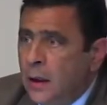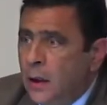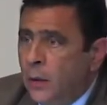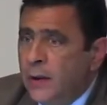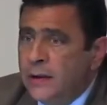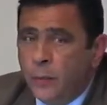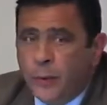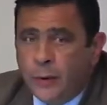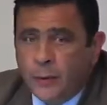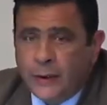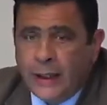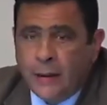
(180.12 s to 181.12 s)
Questo è un
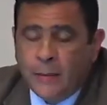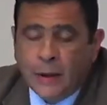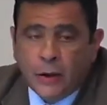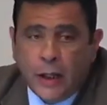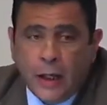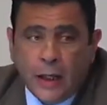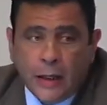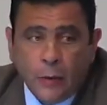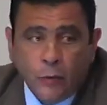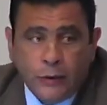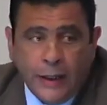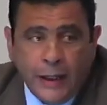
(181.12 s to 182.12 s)
primo tema, c'è anche
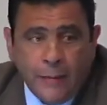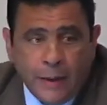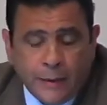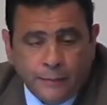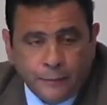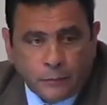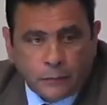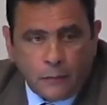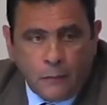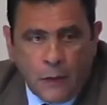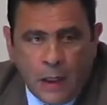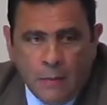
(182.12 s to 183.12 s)
un tema
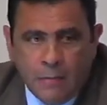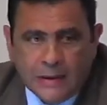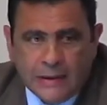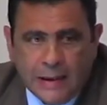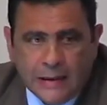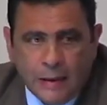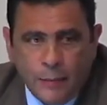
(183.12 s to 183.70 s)
abbastanza